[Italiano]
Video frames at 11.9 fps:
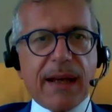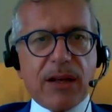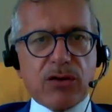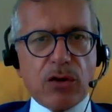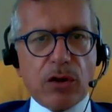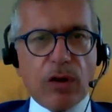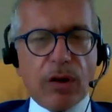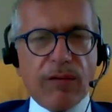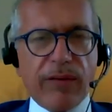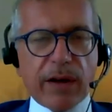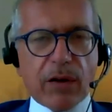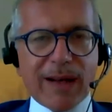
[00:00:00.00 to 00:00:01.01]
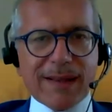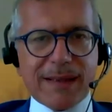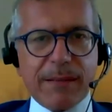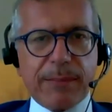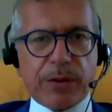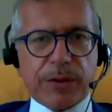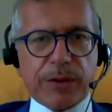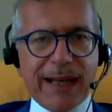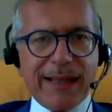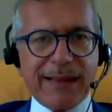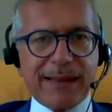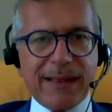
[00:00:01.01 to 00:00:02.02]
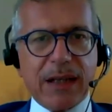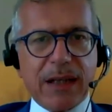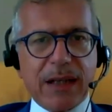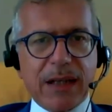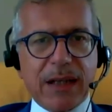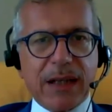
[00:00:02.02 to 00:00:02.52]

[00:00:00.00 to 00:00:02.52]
che sono il vero asse portante di